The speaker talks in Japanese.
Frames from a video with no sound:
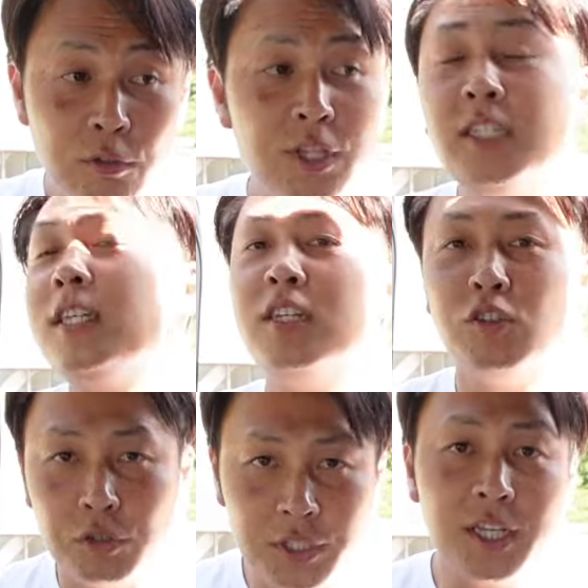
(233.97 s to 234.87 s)
運転席、
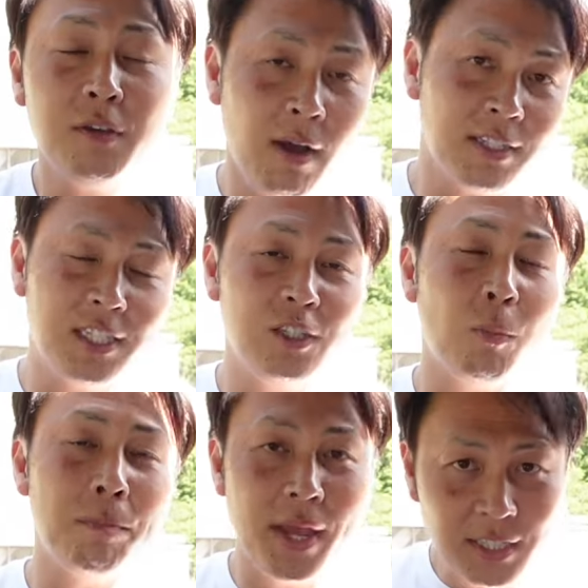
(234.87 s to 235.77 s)
助手席は
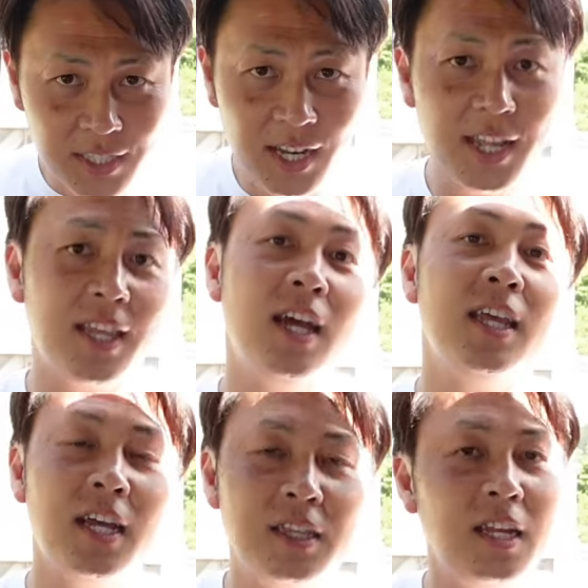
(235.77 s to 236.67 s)
シートベンチレーター
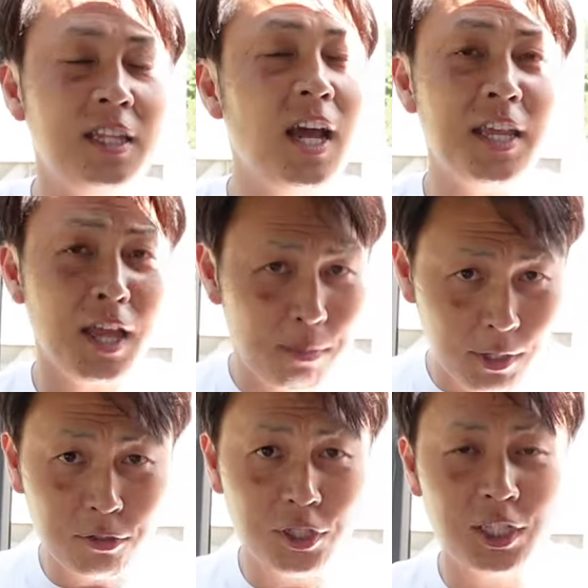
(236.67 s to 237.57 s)
であったり、
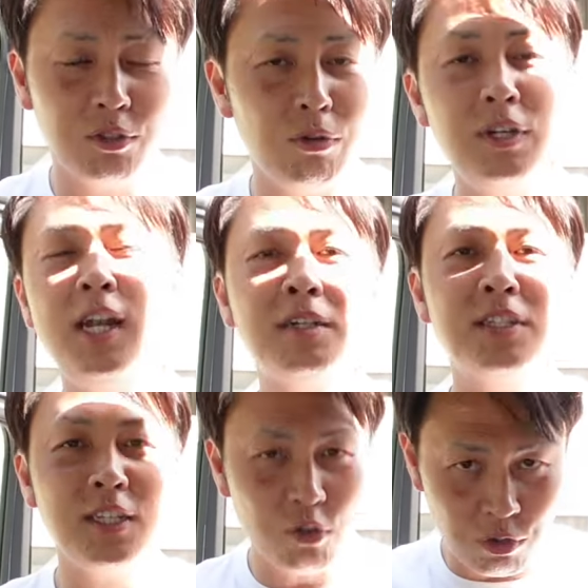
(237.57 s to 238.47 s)
ダイナミックシート、
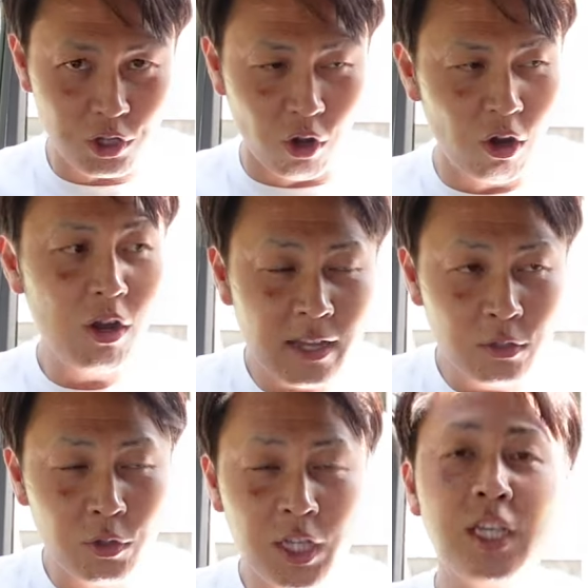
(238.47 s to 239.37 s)
リラクゼーション機能。
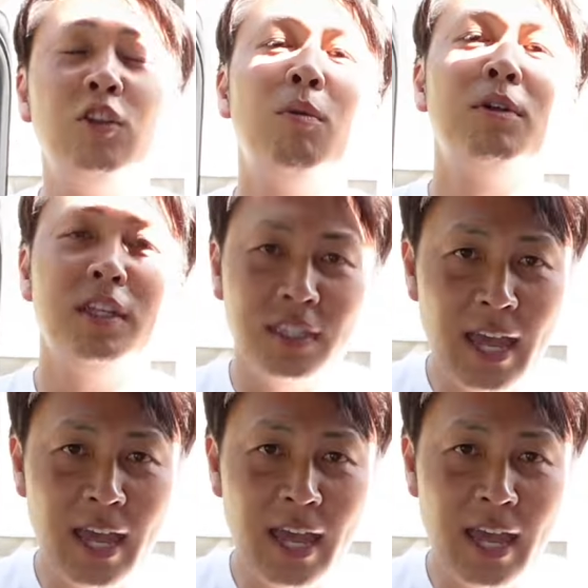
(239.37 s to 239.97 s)
そういった機能もです